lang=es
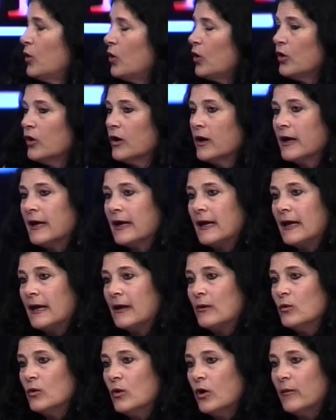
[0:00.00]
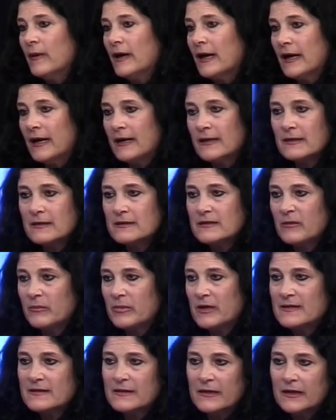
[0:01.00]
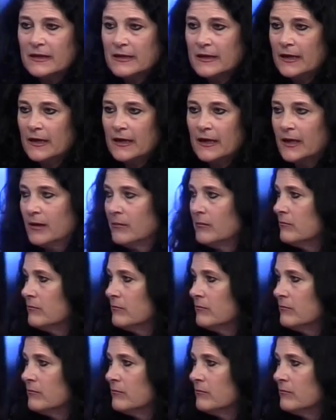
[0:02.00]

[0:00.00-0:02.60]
con que un gobernante se presente